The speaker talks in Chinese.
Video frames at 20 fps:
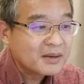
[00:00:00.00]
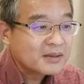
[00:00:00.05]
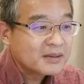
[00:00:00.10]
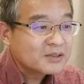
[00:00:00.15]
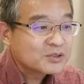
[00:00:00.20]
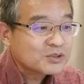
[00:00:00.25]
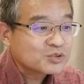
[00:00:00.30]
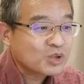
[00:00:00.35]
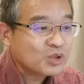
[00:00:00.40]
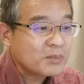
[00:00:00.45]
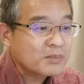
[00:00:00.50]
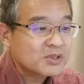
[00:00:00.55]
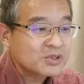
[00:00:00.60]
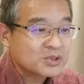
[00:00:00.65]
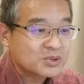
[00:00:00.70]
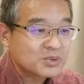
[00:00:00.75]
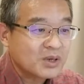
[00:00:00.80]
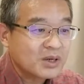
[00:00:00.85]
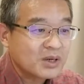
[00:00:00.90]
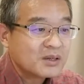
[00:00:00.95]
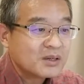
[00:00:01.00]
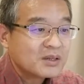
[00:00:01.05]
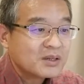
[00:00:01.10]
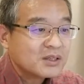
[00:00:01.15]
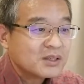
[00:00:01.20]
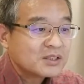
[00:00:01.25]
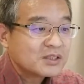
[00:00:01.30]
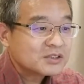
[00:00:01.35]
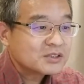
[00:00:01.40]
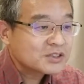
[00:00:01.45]
专门说，
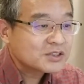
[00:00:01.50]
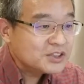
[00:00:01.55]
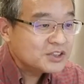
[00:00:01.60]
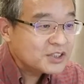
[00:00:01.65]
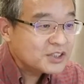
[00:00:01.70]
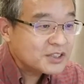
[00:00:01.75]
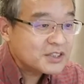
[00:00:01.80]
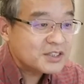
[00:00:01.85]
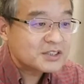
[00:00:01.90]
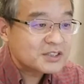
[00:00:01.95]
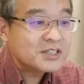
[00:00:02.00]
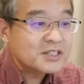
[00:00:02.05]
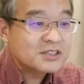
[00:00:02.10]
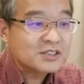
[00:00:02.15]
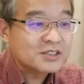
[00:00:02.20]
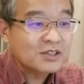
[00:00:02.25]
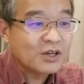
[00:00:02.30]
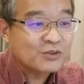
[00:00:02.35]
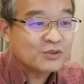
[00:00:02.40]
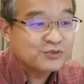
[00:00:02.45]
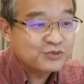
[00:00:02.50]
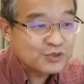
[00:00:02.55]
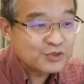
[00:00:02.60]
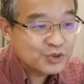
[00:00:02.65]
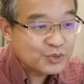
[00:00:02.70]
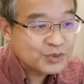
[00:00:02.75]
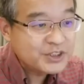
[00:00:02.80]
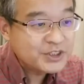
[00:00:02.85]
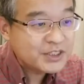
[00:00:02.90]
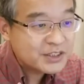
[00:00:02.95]
是认认识到，富
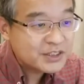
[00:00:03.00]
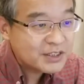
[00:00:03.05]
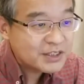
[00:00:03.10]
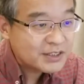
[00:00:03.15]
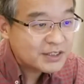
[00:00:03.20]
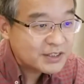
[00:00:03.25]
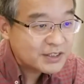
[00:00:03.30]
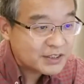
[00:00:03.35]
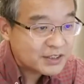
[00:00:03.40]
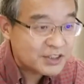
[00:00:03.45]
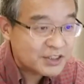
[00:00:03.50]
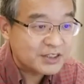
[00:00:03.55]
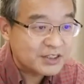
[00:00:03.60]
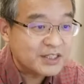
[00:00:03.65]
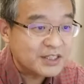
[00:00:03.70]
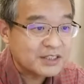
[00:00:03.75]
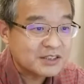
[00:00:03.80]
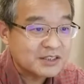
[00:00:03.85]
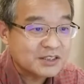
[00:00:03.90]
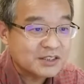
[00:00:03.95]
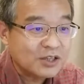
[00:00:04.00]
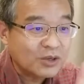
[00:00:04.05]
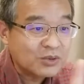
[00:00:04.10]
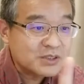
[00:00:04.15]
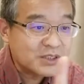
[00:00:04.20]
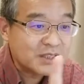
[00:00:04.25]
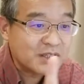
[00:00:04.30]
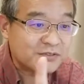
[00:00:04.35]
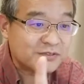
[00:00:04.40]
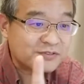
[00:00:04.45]
有竞争力的企业是高
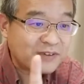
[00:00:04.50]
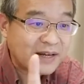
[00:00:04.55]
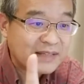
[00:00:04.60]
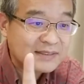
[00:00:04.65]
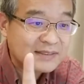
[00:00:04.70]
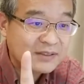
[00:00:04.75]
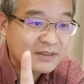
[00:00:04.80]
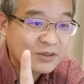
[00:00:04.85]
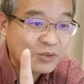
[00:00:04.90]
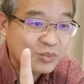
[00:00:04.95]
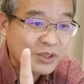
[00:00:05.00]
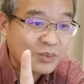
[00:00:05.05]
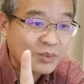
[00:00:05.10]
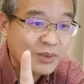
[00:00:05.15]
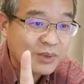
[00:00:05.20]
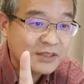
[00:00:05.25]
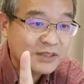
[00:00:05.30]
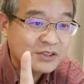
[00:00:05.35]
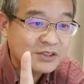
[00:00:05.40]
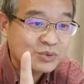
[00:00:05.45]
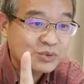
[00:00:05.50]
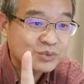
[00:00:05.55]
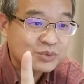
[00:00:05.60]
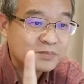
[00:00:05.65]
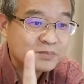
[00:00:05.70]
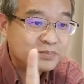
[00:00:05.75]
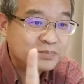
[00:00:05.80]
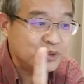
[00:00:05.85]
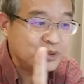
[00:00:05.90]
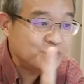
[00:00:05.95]
质量发展的微观基础，
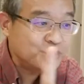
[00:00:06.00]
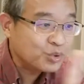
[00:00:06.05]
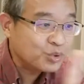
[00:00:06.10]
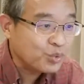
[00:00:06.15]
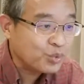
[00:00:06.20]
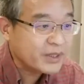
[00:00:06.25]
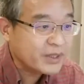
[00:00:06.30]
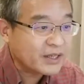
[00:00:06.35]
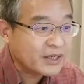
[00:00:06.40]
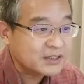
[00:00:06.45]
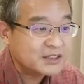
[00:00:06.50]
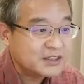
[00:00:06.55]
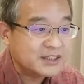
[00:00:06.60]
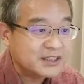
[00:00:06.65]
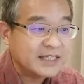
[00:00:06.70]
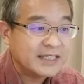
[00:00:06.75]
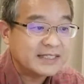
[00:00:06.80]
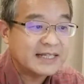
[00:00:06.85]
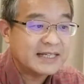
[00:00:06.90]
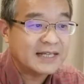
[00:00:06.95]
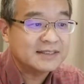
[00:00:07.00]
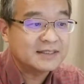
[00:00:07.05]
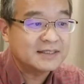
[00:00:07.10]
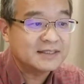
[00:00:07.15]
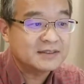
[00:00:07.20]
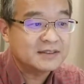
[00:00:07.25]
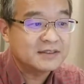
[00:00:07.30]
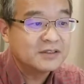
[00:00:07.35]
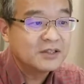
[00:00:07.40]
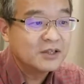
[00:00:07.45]
必须弘扬企业家精
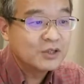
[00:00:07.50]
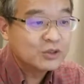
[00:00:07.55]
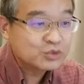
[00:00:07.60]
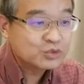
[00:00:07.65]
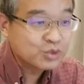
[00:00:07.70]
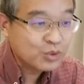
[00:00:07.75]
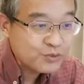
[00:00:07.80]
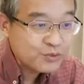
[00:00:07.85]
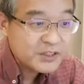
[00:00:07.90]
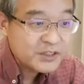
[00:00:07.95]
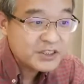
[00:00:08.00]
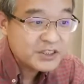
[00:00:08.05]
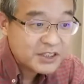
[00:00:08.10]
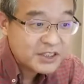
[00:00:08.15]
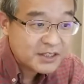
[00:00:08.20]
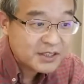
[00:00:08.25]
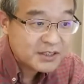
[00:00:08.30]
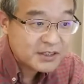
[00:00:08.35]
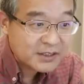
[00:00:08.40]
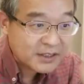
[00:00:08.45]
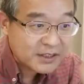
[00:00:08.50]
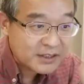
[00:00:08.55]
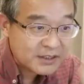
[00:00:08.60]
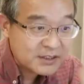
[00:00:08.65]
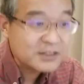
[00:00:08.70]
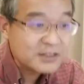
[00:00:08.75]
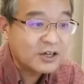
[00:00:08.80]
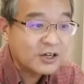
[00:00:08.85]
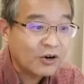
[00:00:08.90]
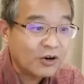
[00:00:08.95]
神，充分信任、
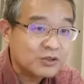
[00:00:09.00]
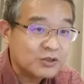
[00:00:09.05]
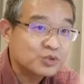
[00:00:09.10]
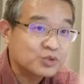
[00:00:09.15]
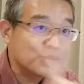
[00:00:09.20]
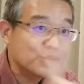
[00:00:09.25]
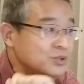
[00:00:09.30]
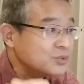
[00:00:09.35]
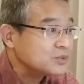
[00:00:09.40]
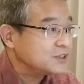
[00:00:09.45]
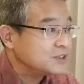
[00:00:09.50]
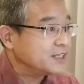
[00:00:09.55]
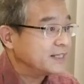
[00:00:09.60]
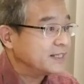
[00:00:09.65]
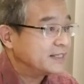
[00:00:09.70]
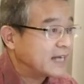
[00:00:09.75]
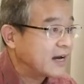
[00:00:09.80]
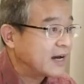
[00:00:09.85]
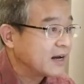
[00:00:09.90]
依靠和尊重企业家。